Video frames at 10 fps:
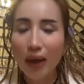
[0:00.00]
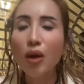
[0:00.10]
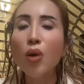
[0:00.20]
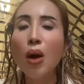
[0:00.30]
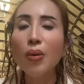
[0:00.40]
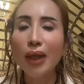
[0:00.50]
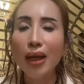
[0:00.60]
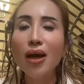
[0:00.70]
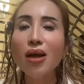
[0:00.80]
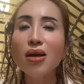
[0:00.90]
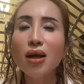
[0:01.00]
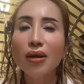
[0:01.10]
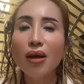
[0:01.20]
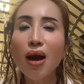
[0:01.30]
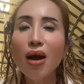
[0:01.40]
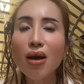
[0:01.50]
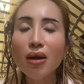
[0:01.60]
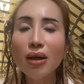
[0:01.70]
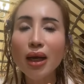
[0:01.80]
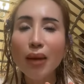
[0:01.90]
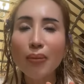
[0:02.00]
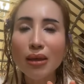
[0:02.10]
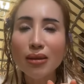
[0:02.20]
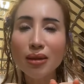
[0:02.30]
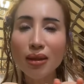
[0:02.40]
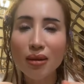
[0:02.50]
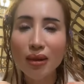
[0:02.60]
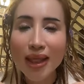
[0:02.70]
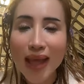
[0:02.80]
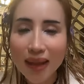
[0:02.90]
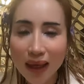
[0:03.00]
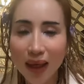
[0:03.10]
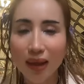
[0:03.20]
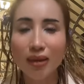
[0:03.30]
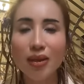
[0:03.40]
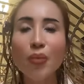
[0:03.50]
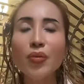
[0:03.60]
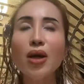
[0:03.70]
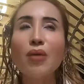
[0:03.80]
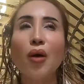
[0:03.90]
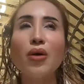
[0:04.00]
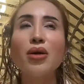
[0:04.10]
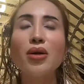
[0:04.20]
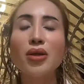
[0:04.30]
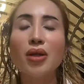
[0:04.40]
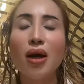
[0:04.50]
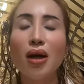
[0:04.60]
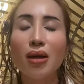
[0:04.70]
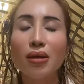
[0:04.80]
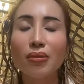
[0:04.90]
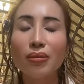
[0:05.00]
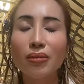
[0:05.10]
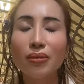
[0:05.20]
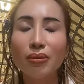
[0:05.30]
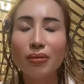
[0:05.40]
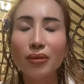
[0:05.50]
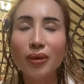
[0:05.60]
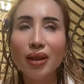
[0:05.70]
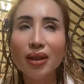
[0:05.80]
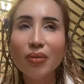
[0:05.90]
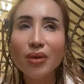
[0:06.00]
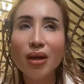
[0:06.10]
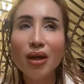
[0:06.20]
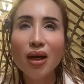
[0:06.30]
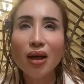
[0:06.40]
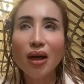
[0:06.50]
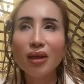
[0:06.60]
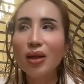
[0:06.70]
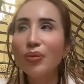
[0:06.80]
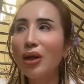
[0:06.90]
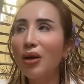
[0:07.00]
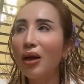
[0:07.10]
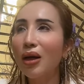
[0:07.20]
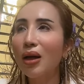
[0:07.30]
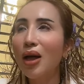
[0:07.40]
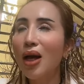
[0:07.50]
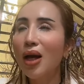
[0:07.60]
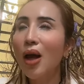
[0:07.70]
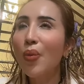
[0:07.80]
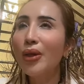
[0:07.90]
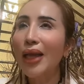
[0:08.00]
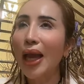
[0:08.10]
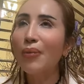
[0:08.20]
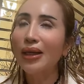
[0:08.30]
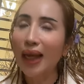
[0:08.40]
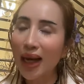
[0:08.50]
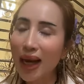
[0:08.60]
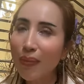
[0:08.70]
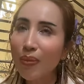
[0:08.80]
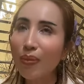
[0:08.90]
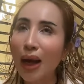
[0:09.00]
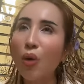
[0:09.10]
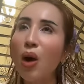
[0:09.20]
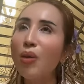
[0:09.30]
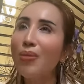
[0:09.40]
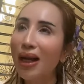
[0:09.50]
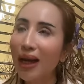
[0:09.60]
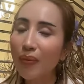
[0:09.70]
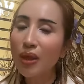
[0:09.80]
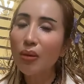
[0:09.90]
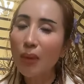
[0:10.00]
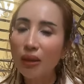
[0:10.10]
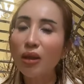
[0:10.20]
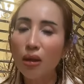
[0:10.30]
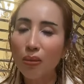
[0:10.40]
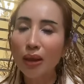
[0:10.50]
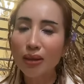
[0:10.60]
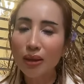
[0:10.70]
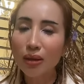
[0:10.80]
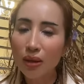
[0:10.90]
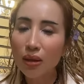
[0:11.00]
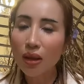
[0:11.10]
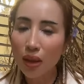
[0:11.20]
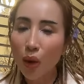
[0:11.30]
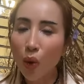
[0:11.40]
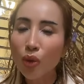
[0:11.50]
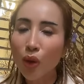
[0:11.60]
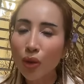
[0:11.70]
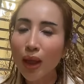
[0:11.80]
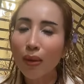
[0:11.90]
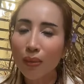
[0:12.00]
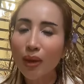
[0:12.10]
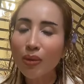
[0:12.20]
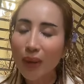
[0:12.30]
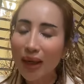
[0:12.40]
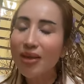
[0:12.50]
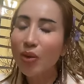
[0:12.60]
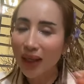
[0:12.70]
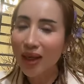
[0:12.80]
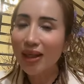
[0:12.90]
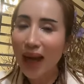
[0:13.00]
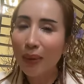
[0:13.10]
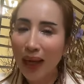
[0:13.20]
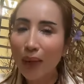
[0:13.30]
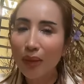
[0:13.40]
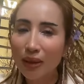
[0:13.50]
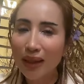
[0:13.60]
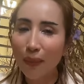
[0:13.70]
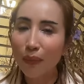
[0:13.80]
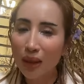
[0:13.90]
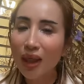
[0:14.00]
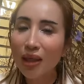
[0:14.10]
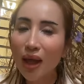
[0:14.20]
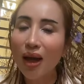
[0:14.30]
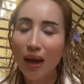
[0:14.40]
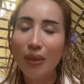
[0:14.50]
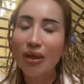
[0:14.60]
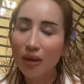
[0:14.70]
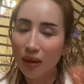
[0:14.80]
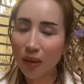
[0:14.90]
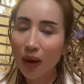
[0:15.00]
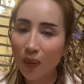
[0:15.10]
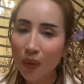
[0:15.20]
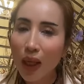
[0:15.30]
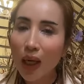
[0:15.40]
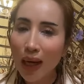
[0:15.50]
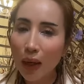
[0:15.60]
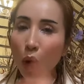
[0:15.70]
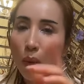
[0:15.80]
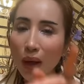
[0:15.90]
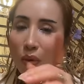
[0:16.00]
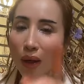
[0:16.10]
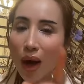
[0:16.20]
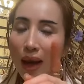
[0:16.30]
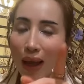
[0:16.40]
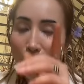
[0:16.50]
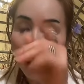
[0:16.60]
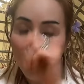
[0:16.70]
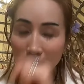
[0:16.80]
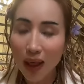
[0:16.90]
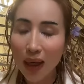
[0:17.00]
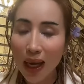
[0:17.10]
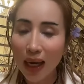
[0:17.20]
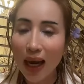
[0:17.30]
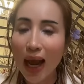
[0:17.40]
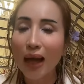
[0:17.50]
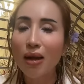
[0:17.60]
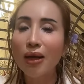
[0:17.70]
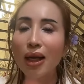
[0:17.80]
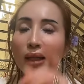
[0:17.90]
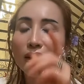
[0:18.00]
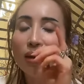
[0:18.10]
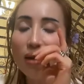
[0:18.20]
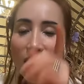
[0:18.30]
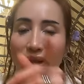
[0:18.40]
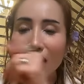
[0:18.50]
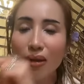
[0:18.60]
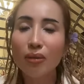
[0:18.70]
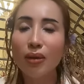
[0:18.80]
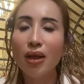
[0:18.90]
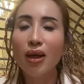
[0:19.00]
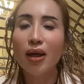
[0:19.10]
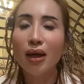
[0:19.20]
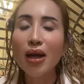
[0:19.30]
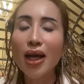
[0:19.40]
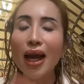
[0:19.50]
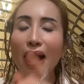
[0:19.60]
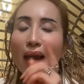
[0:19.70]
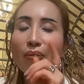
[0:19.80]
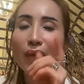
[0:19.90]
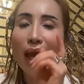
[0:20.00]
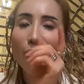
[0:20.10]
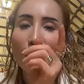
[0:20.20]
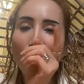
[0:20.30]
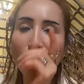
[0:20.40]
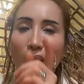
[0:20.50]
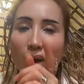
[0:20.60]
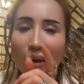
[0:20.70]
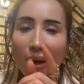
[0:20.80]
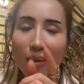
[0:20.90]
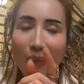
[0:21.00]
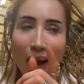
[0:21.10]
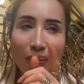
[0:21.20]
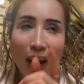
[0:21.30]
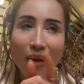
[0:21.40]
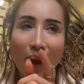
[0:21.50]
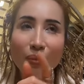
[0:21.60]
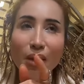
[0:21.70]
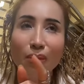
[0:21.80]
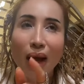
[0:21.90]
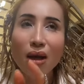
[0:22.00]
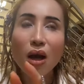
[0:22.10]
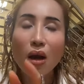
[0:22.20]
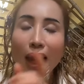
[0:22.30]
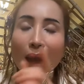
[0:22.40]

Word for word: mà nó cũng không có rẻ nó nó có nghĩa là bình thường cái giá tiền giống như mọi người uh, giống như uh, giống như uh, không có dạng mà rẻ lắm mà cũng không mắc lắm như bình thường mình vừa đủ số tiền giống như mình đi du lịch đó ra mình ăn mình cầm mình thích đó là mình vừa phải không là đồ biển ngoài đó em nói thiệt nha là có nghĩa là tươi nhất có nghĩa là em em không có có bảo đảm nhưng mà